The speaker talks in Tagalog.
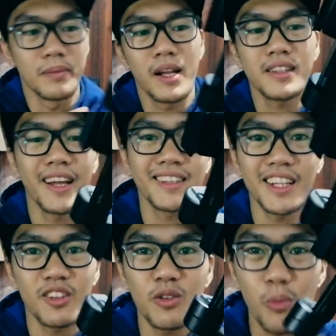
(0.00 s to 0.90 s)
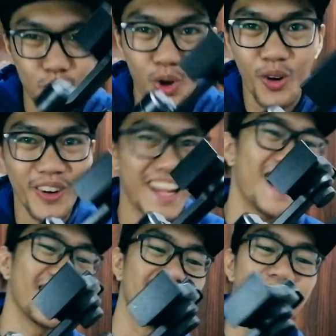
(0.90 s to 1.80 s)
Meron tayong tatlong motor,
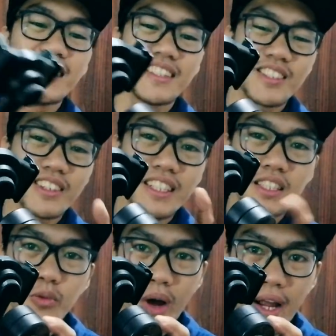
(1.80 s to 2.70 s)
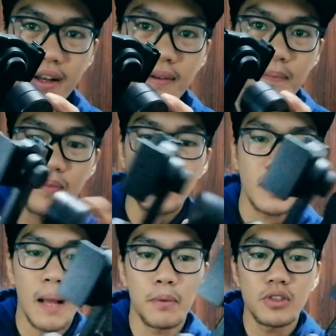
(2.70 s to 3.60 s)
yan. So this one,
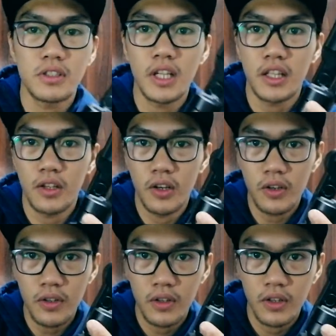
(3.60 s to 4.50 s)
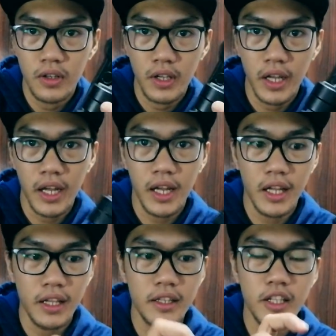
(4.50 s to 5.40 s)
tapos dito,
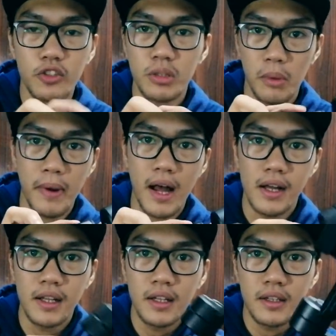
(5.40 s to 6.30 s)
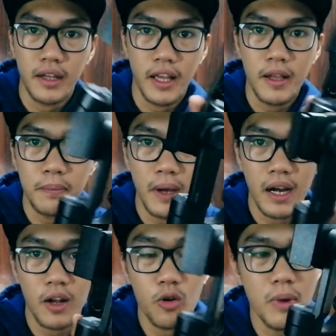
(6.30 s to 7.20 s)
and dito sa baba. Okay,
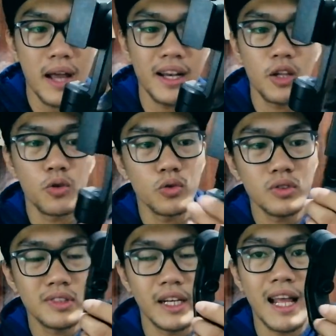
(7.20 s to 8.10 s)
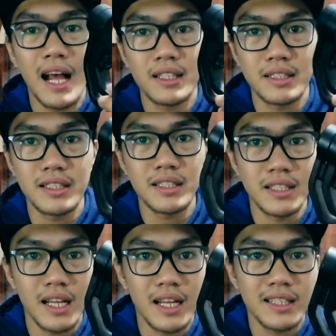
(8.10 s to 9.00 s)
para gumana yung 3-axis
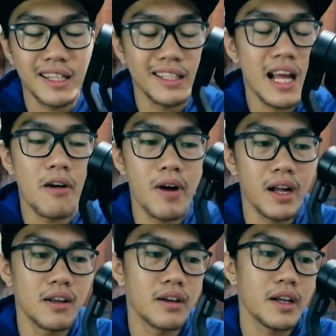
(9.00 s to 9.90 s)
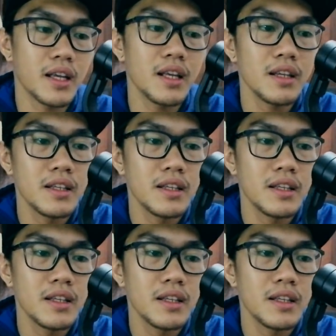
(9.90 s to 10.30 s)
na tinatawag, okay?